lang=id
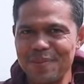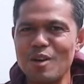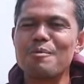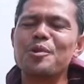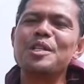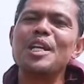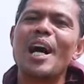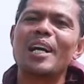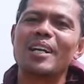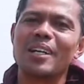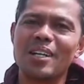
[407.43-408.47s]

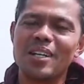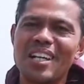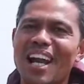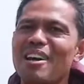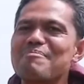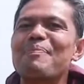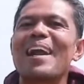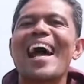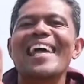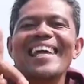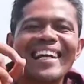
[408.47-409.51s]
Kemudian dalam
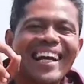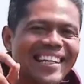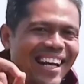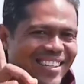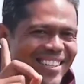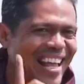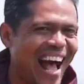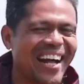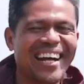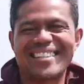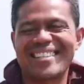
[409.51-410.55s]
pelayanan yang
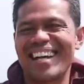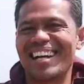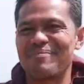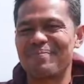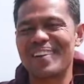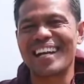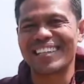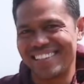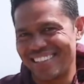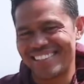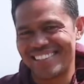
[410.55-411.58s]
sangat-sangat
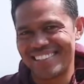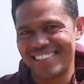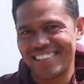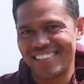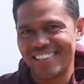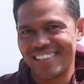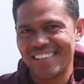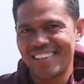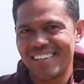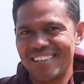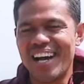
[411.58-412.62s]
praktis.
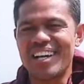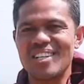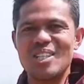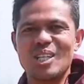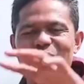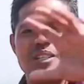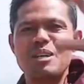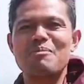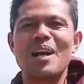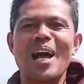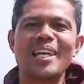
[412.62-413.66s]
Dari situ dia
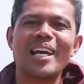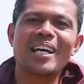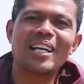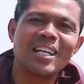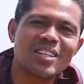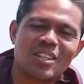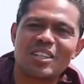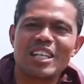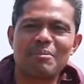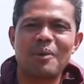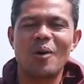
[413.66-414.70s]
melayani
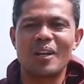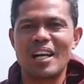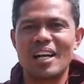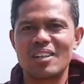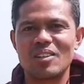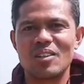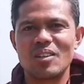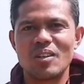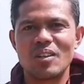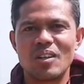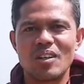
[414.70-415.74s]
setiap orang.
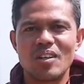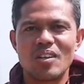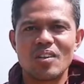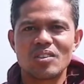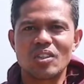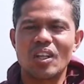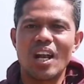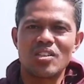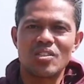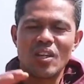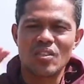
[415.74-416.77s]

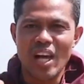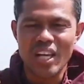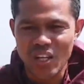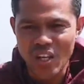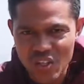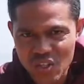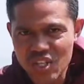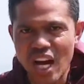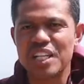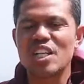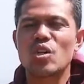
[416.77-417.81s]
Setelah selesai
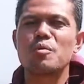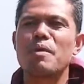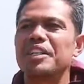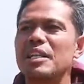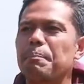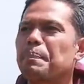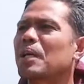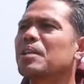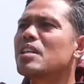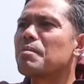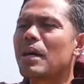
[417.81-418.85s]
kerja di rumah dia
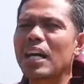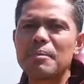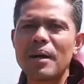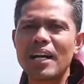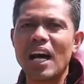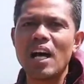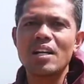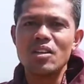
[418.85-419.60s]
pergi kemana-mana.